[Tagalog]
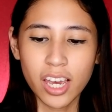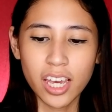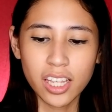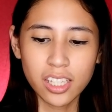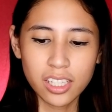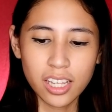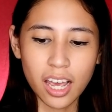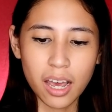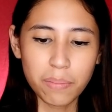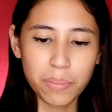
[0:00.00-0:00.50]

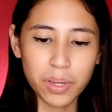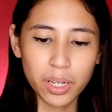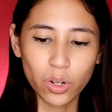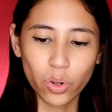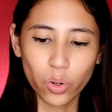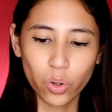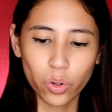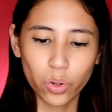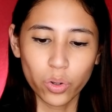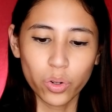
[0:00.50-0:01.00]
And sabi
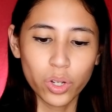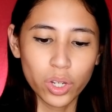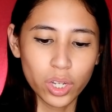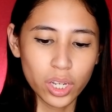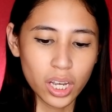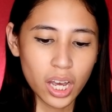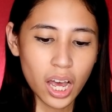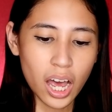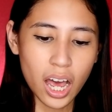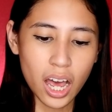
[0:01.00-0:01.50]
ko,
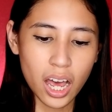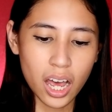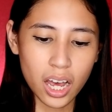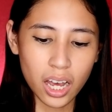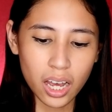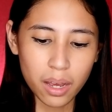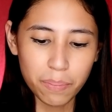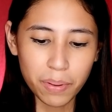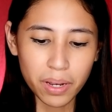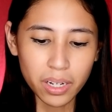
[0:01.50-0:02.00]

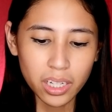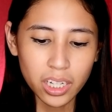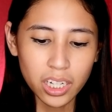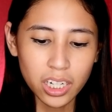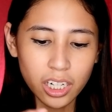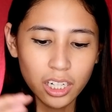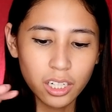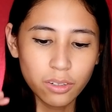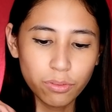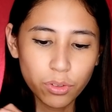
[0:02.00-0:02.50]
uh, kapag
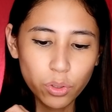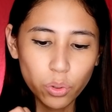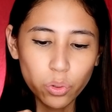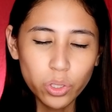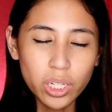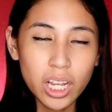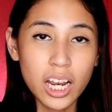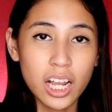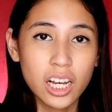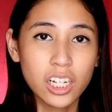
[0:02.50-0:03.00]
i-review ko
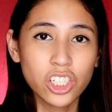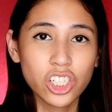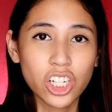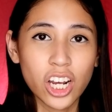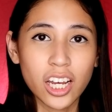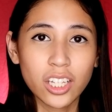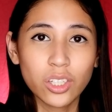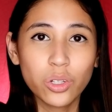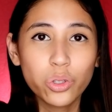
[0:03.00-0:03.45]
na lang siya,